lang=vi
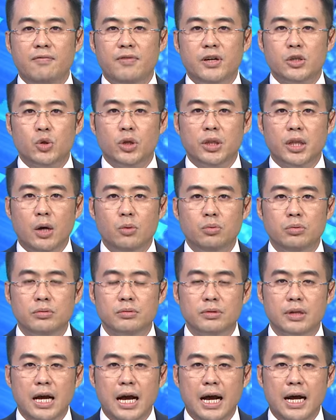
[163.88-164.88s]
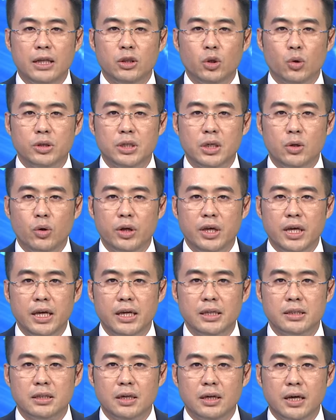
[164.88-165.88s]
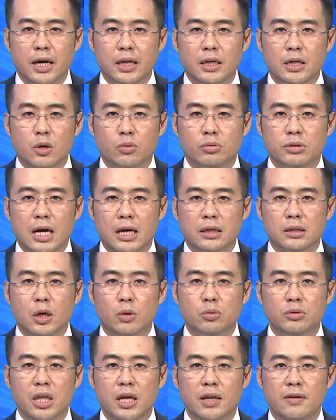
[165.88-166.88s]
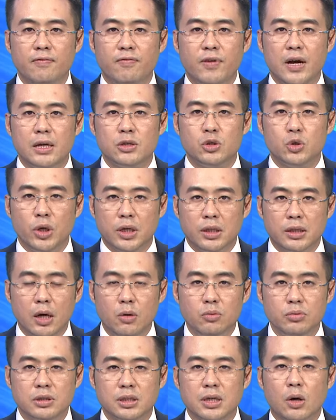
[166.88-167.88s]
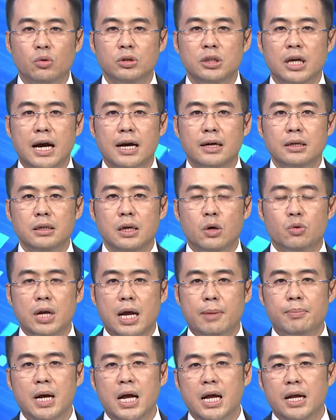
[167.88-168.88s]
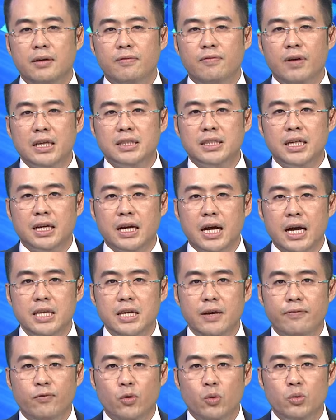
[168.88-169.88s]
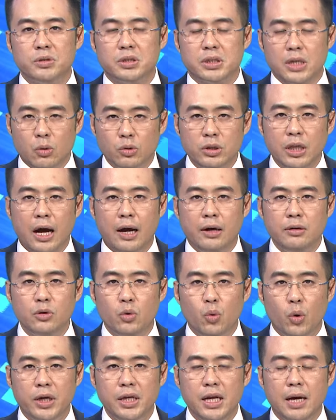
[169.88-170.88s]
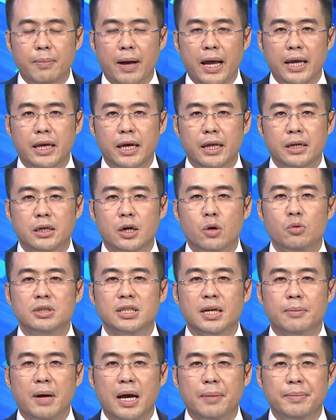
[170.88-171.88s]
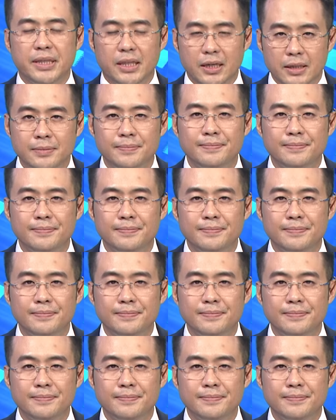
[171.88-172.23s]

và Truyền thông đã tổ chức hội nghị sơ kết công tác thông tin và truyền thông sáu tháng đầu năm và triển khai nhiệm vụ sáu tháng cuối năm hai nghìn không trăm hai mươi tư.